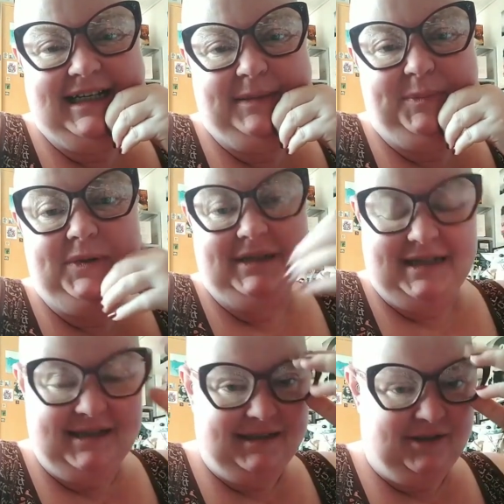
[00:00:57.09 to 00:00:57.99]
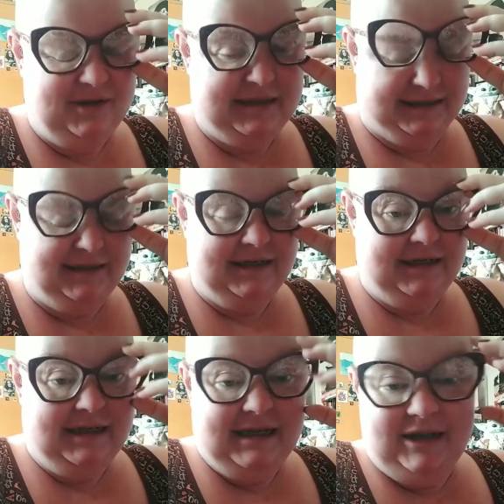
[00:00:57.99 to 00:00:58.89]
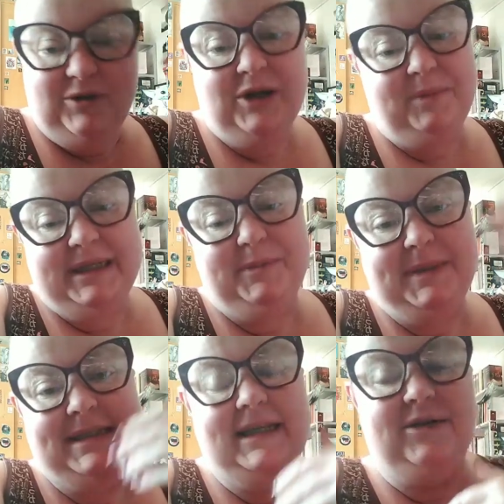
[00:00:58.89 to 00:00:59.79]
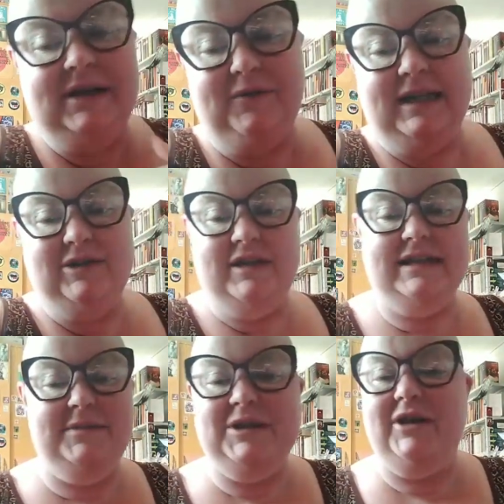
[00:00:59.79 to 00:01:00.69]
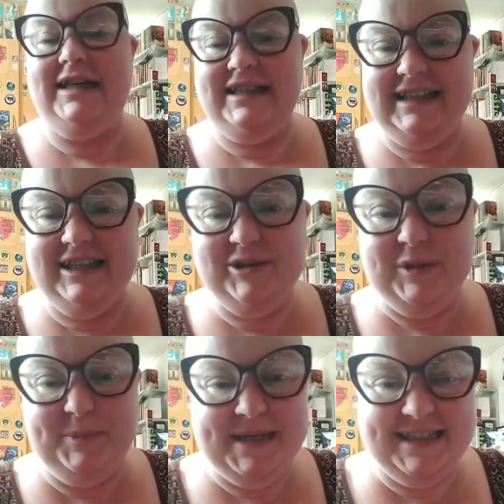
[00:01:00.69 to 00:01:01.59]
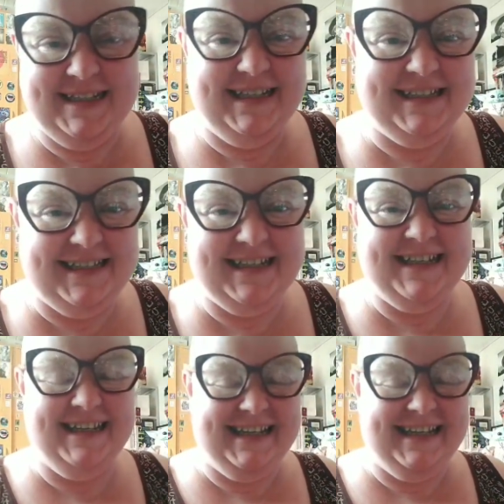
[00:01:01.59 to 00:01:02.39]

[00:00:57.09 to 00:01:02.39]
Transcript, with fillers: por, né? Nossa eu realmente pensei que eu ia falar sozinho mas eu agradeço a sua presença aqui.